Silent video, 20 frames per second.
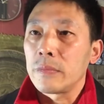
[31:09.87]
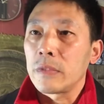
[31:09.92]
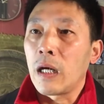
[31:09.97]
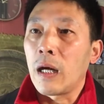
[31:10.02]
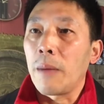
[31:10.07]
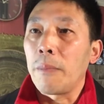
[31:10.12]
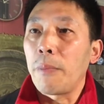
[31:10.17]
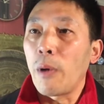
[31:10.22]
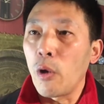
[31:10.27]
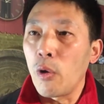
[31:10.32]

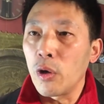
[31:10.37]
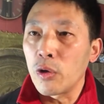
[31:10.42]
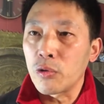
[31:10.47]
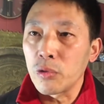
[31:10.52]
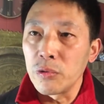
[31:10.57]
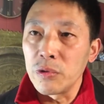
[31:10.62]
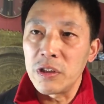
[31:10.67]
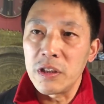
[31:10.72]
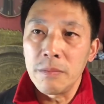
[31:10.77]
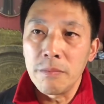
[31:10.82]
啊，包括
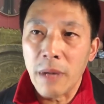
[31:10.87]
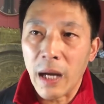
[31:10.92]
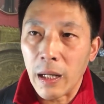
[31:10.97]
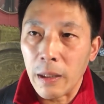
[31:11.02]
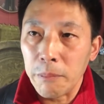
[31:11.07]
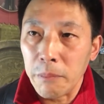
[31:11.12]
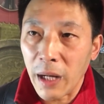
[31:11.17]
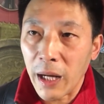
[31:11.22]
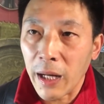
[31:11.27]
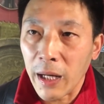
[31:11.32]
重金
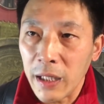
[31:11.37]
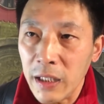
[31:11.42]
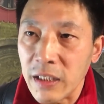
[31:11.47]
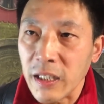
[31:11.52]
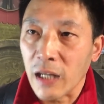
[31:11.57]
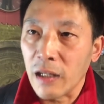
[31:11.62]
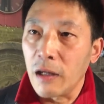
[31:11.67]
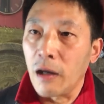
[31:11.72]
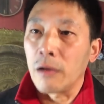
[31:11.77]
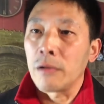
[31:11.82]
买买黑
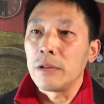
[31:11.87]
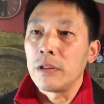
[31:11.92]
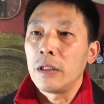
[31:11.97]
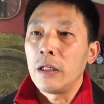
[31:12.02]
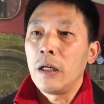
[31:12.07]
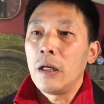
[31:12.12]
材料，